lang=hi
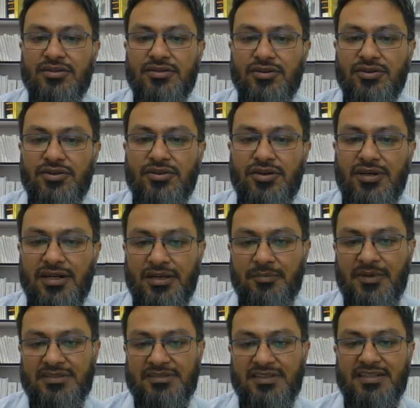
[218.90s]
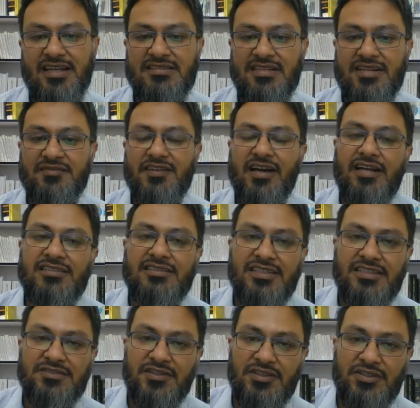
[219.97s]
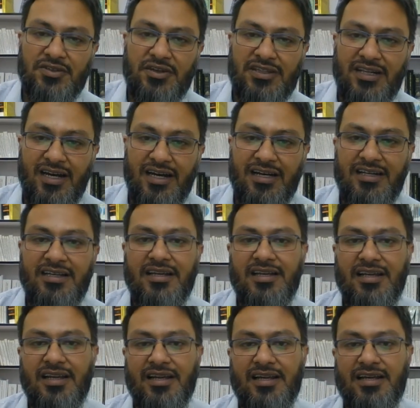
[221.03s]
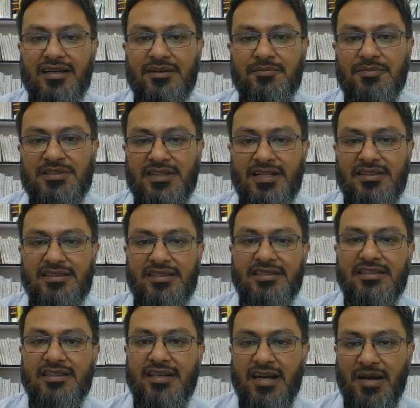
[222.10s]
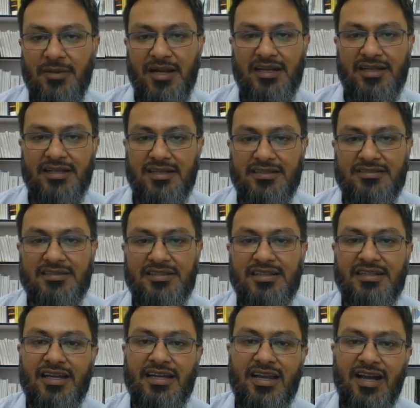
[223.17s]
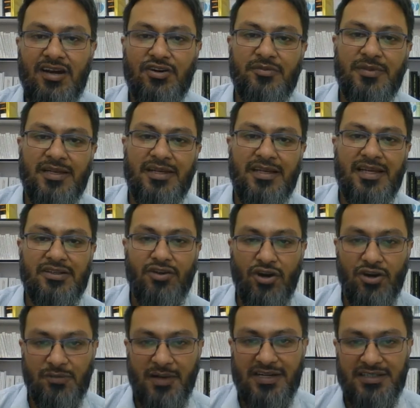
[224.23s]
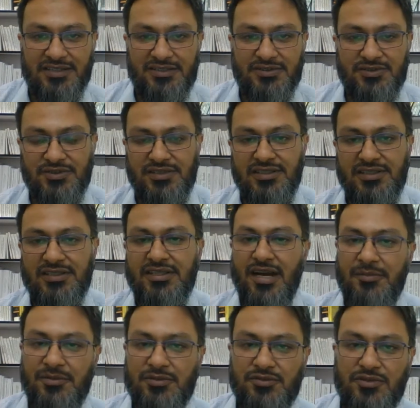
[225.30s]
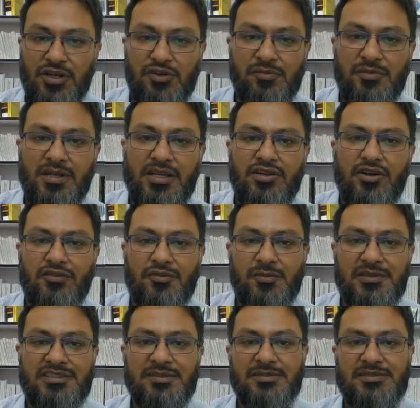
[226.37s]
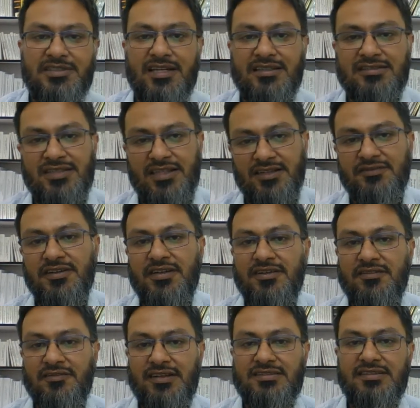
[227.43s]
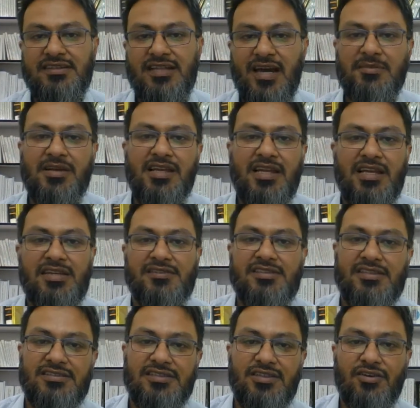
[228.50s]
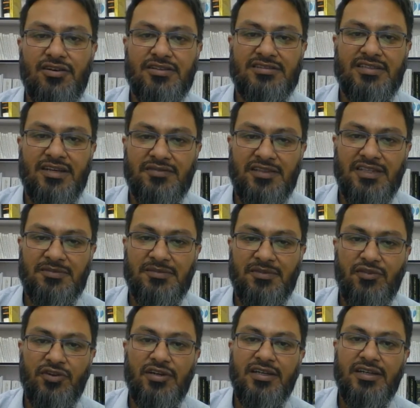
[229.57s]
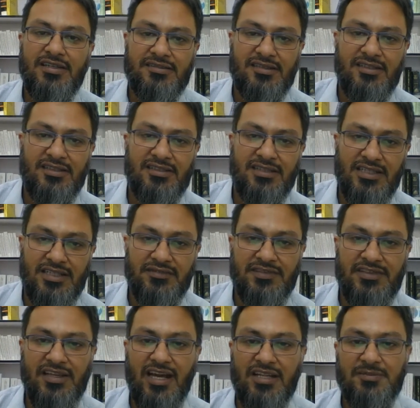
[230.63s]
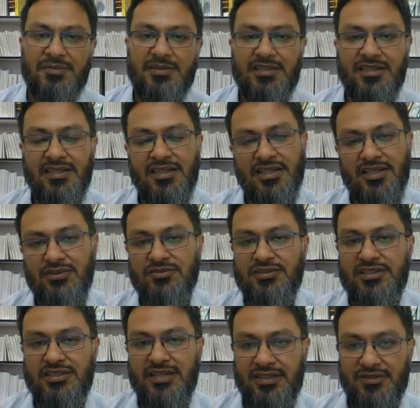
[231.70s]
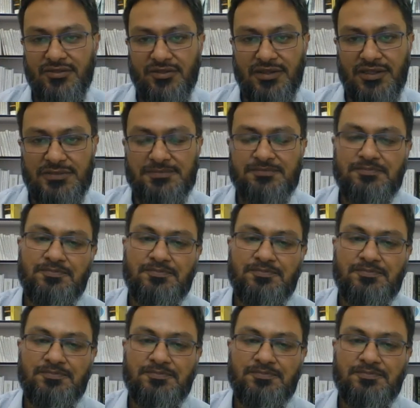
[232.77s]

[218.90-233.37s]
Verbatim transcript: तो मकसद ये सिर्फ है आज की इस वीडियो का था कि पिछले दिन हमारे नज़दीक के इलाकों में एक डॉग बाइट की स्टोरी हमें सुनने को मिली और वो बच्ची बेचारी सिर्फ वैक्सीन ना मिलने की वजह से और इस कैफियत में वो इस कदर तकलीफ़ की हालत में थी कि उसकी डेथ हो गई